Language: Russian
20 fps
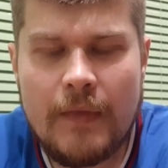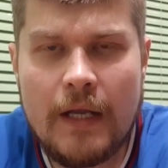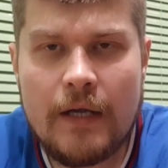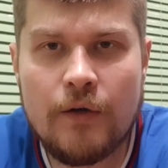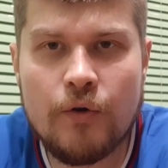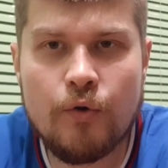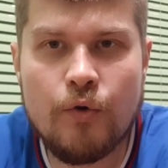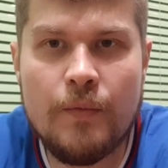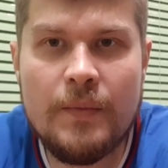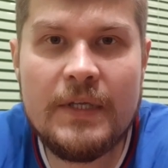
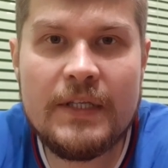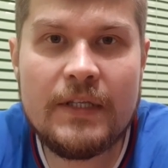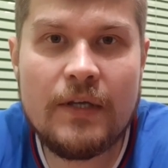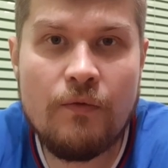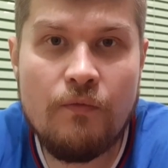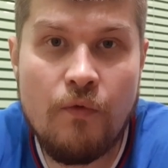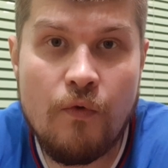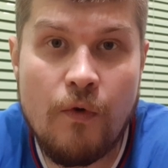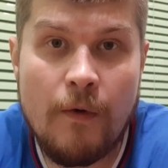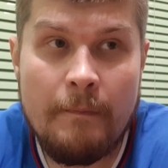Кроме
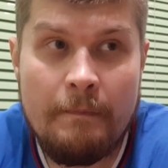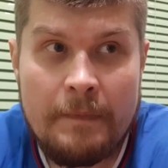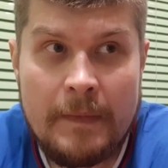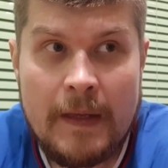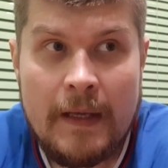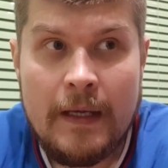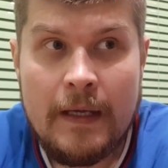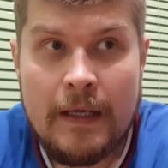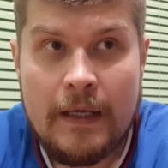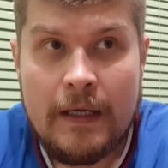того,
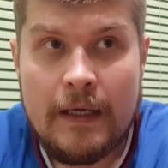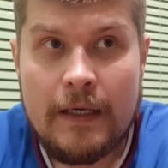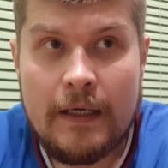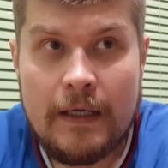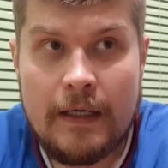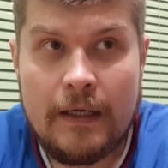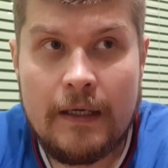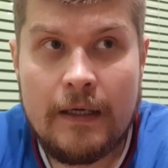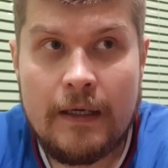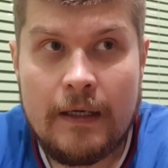
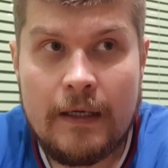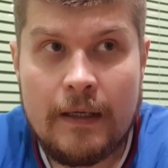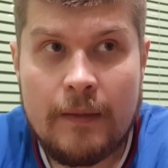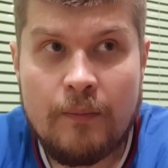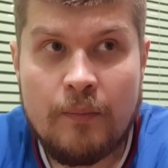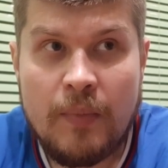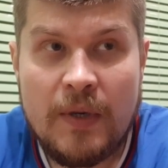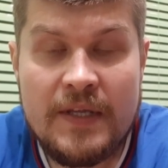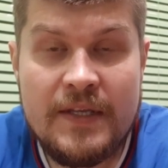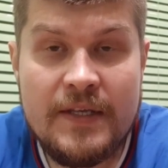
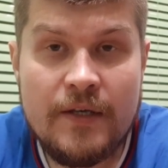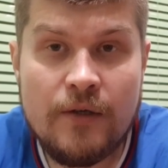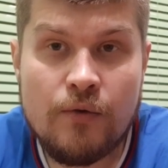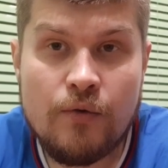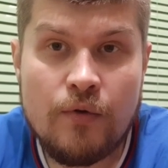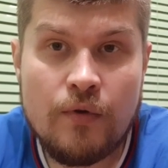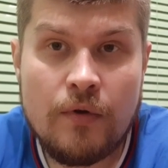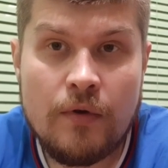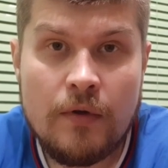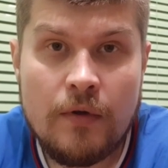э, по
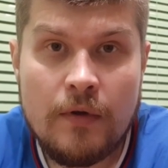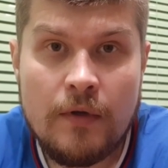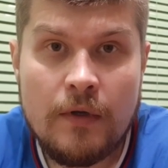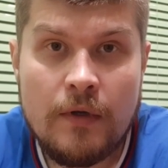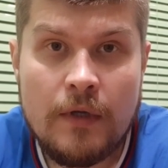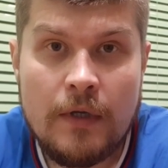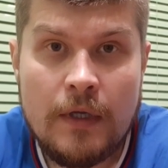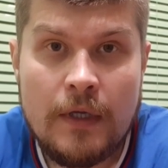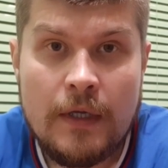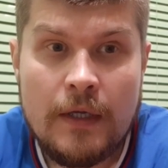делу
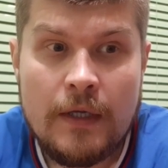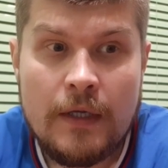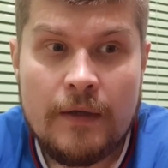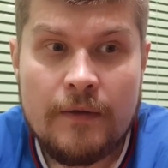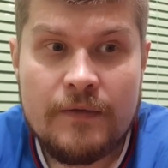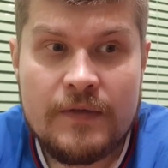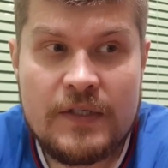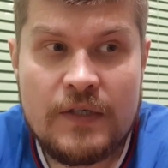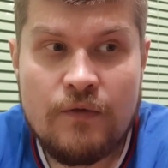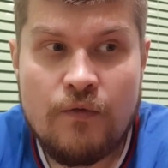
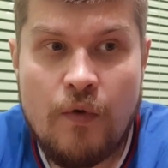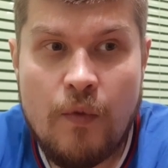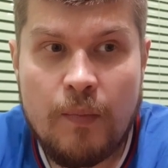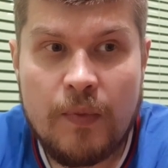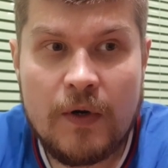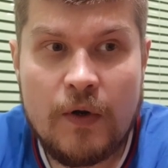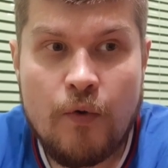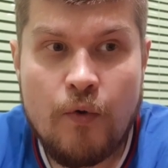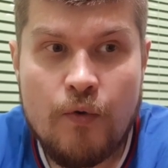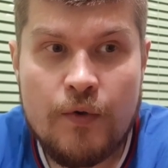всего
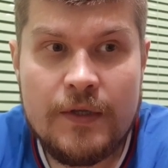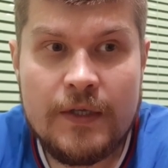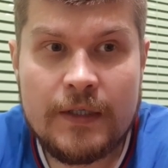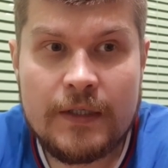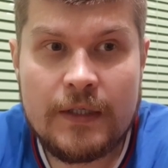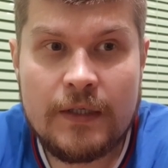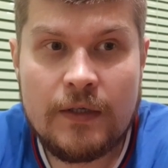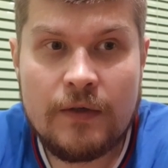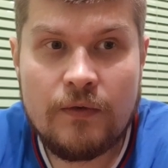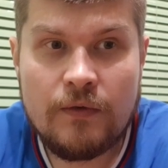
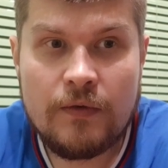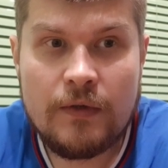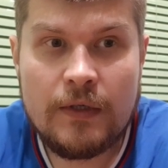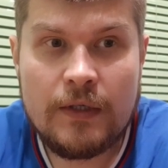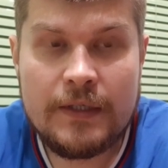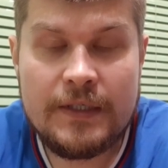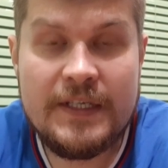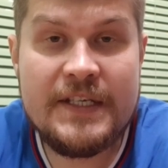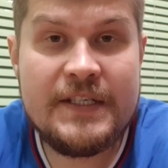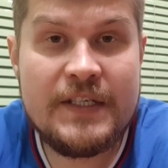проходят
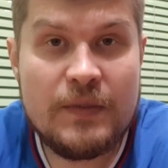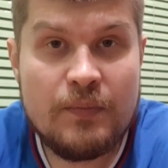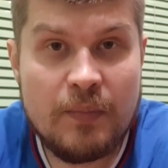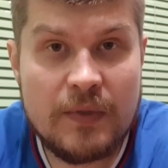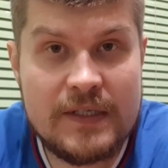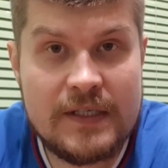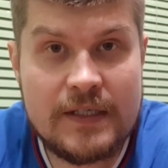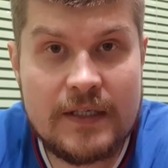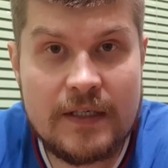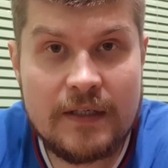э, 10
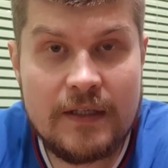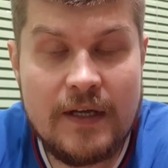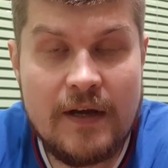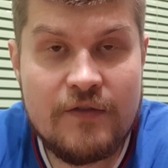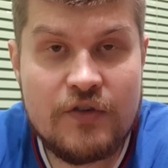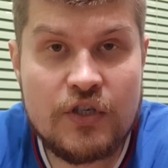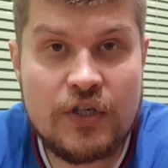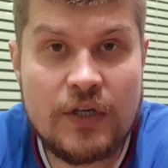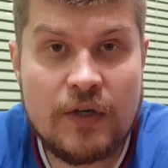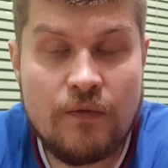
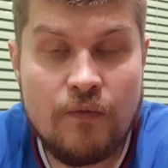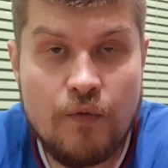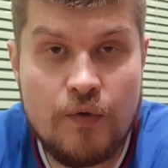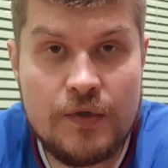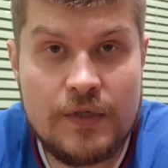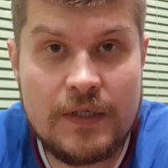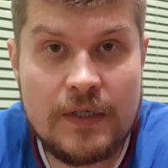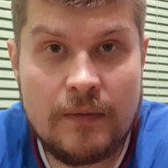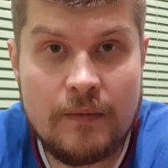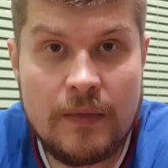пострадавших,
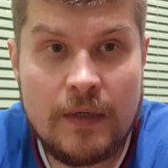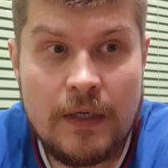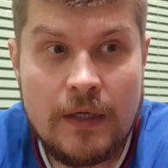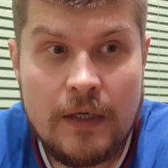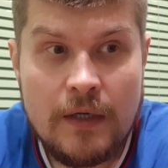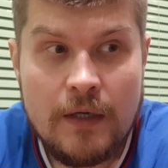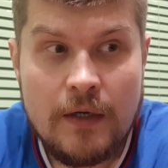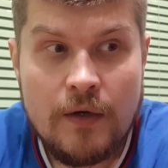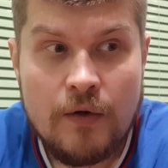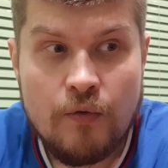8
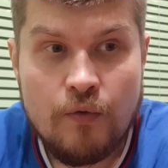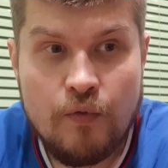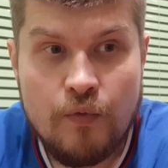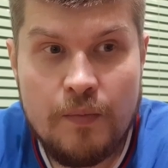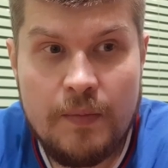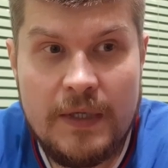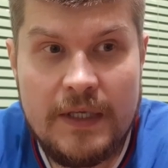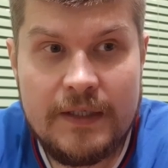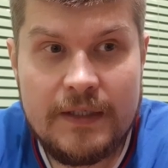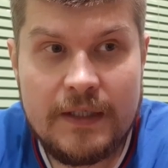
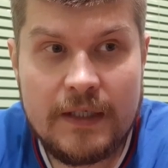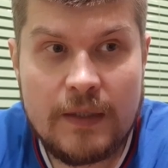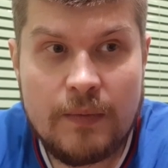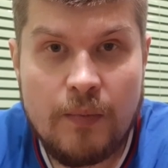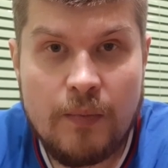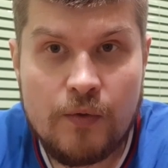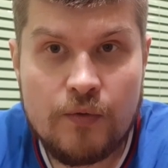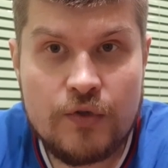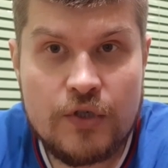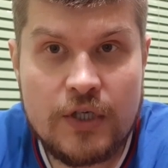убитых,
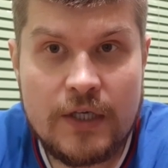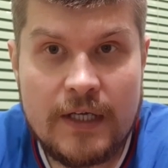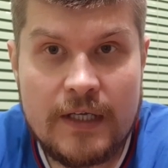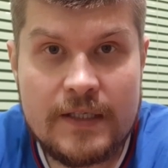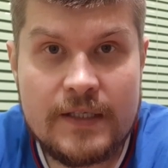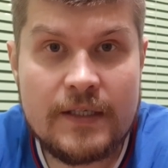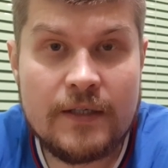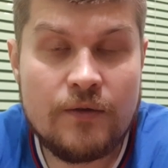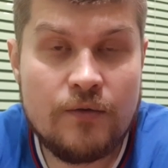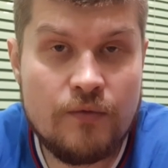
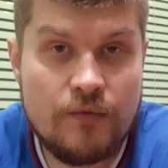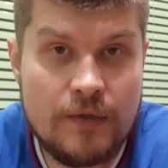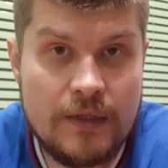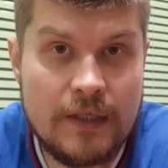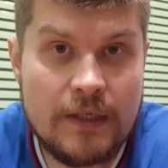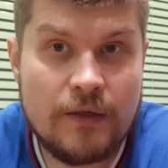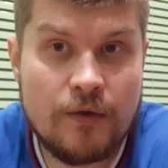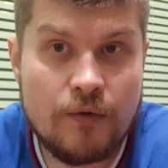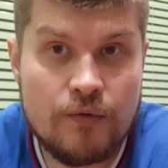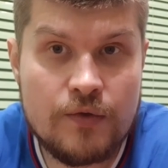получается, ну и
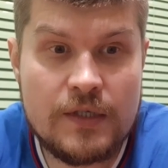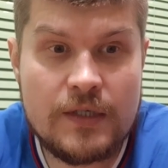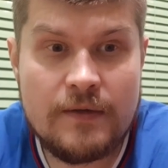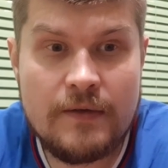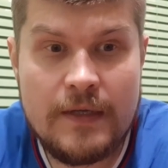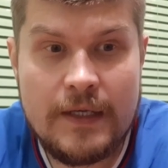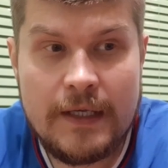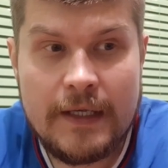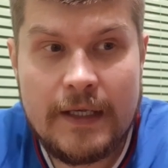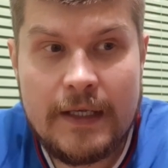их
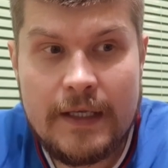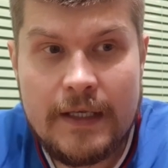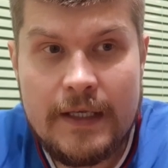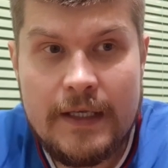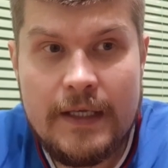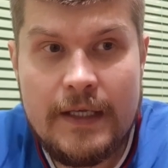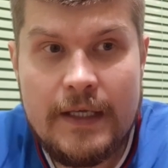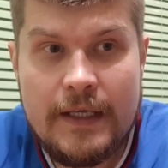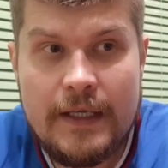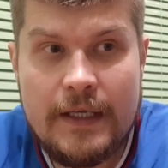родственники,
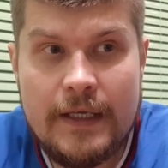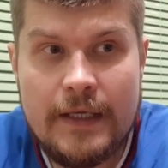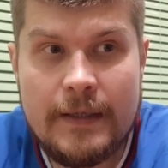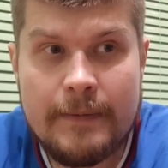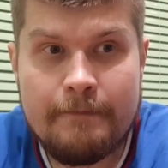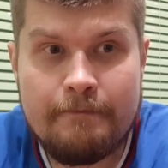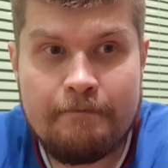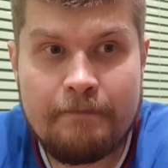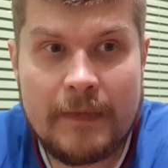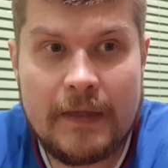
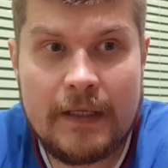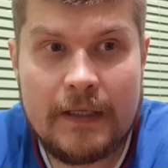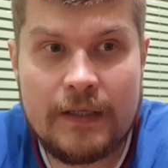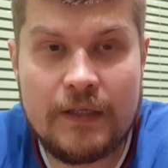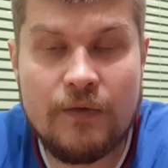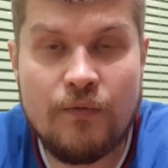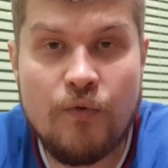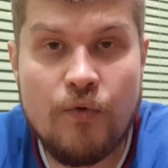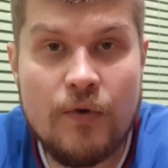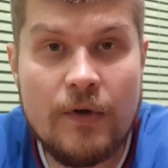и
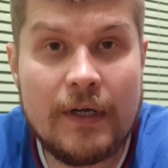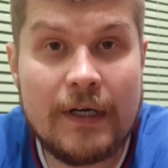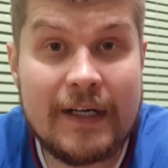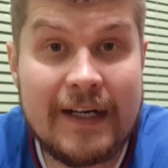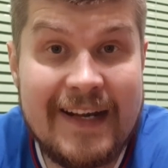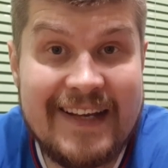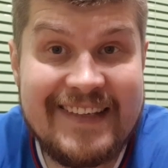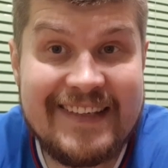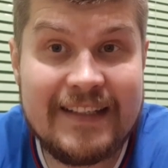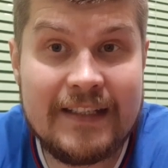двое
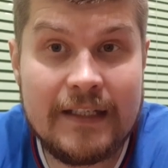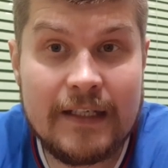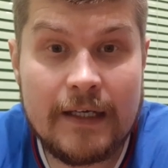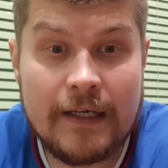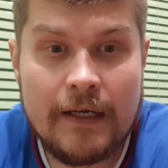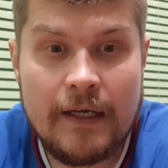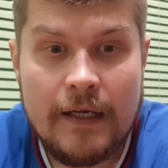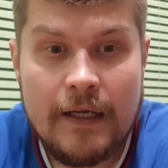раненых.